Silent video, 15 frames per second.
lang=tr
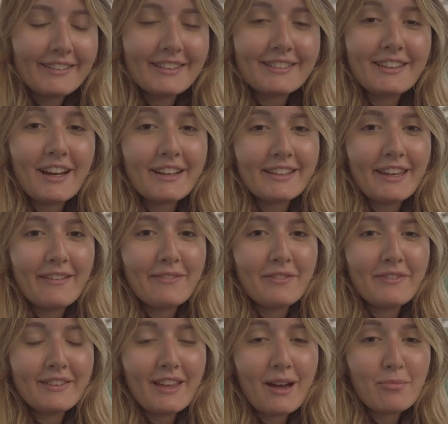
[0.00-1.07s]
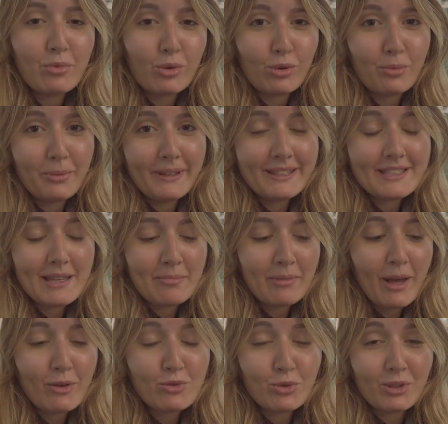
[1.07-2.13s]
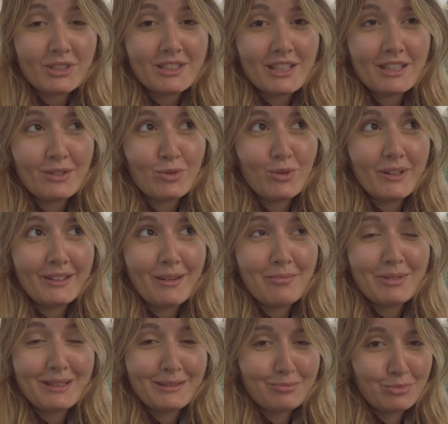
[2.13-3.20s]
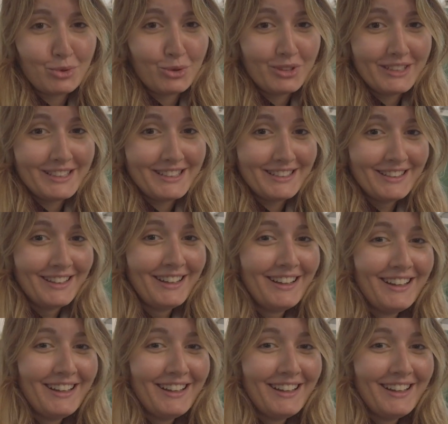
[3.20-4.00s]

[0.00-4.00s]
Artık daha keyifli ve daha mutlu bir insan Daha çok içerik üretebilirim bugün için.